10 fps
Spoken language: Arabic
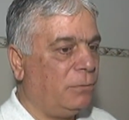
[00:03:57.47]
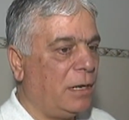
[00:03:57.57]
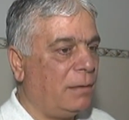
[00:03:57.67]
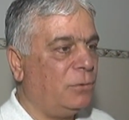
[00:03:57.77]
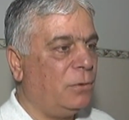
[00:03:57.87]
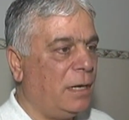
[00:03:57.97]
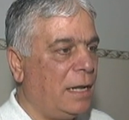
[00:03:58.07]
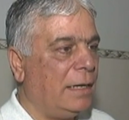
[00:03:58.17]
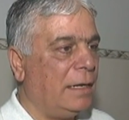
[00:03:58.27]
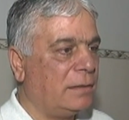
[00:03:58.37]
والحمد
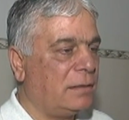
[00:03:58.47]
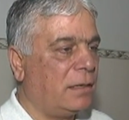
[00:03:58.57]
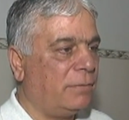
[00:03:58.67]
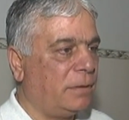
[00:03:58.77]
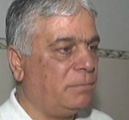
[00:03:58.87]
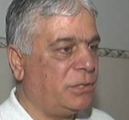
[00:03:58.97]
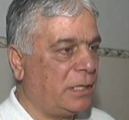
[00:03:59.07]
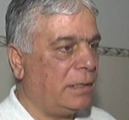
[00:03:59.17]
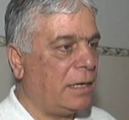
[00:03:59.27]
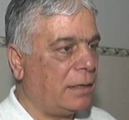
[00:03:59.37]
لله انها تصرفت
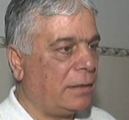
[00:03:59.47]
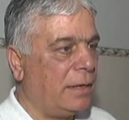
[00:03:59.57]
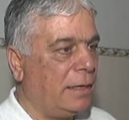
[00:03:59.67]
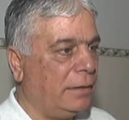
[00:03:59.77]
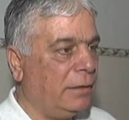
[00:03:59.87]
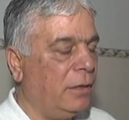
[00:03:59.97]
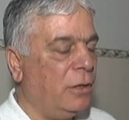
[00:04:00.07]
بشكل عقلاني